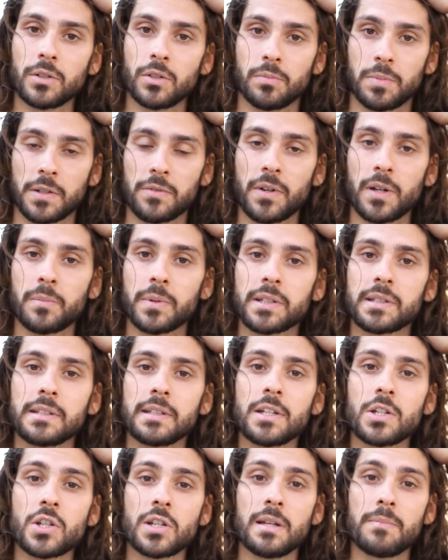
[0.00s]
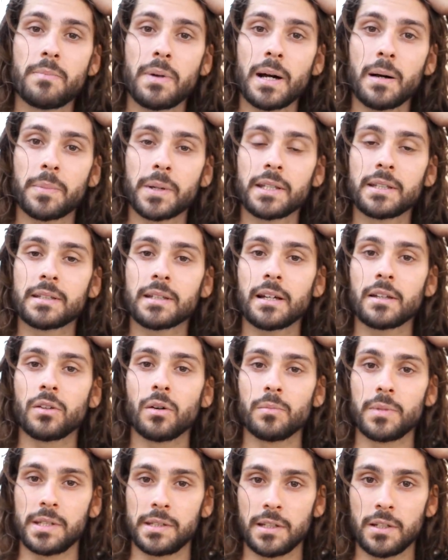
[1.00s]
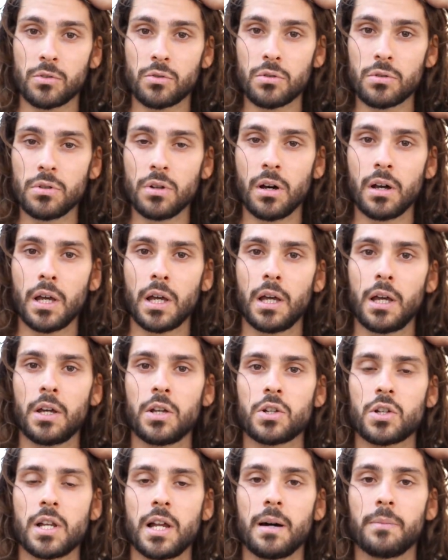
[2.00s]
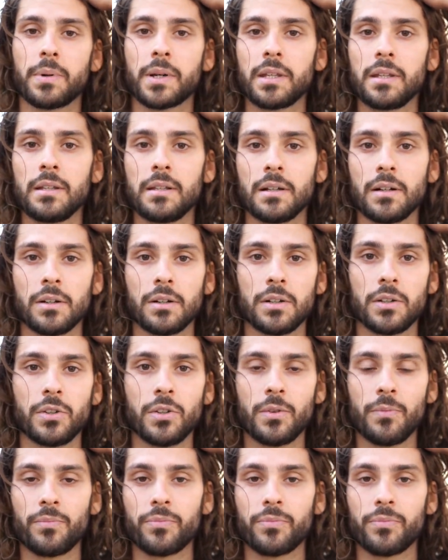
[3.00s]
je préfère le préciser, je n'ai pas appris ça dans mes études, je l'ai appris euh,